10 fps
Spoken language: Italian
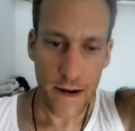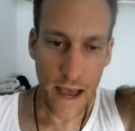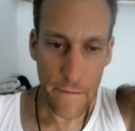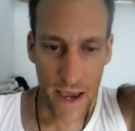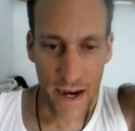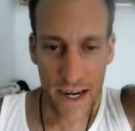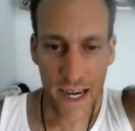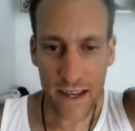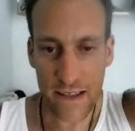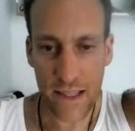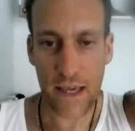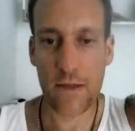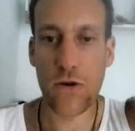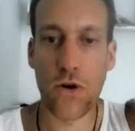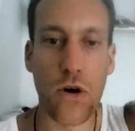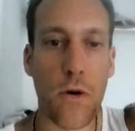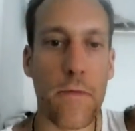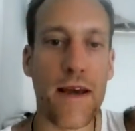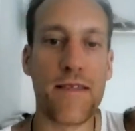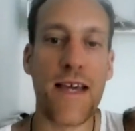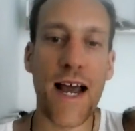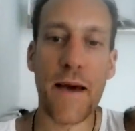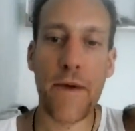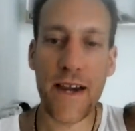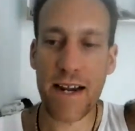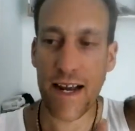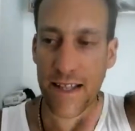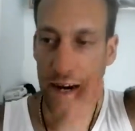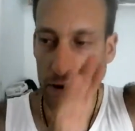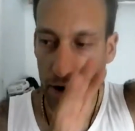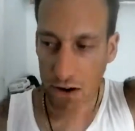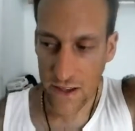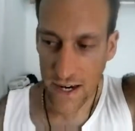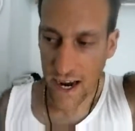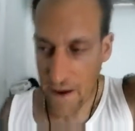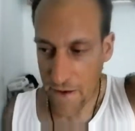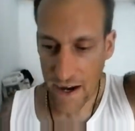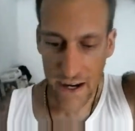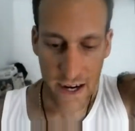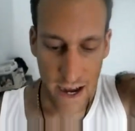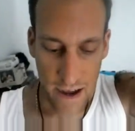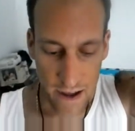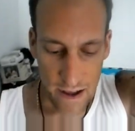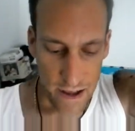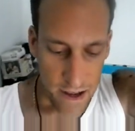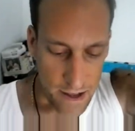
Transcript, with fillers: L'America è inteso come sia l'America del Nord che l'America